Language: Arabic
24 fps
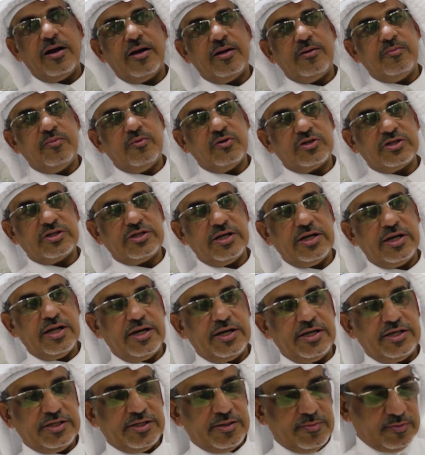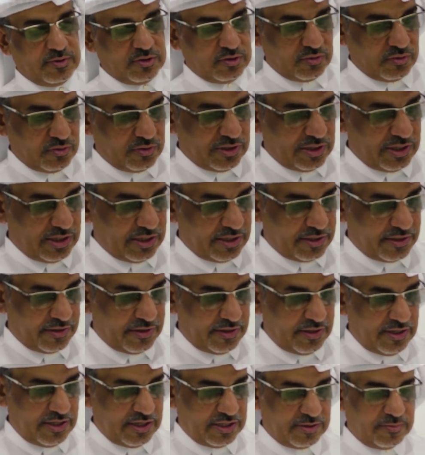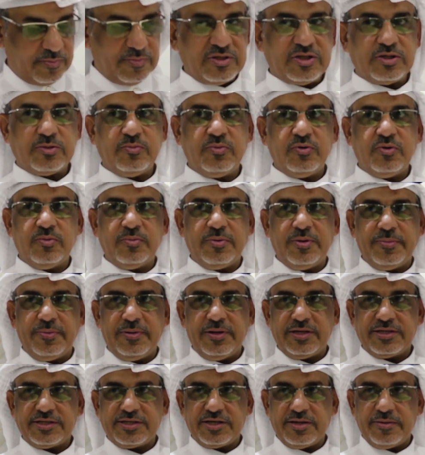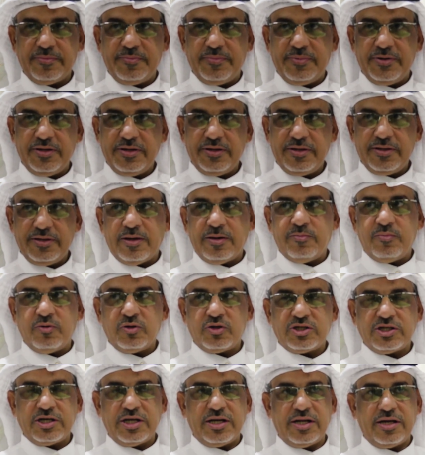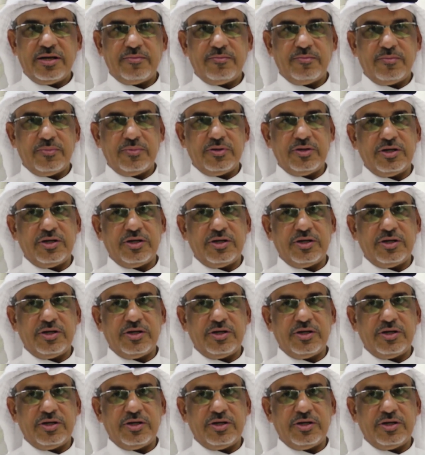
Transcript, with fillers: البرسلان عندما تكون الارضيات مصبوبه بالصبه البرسلان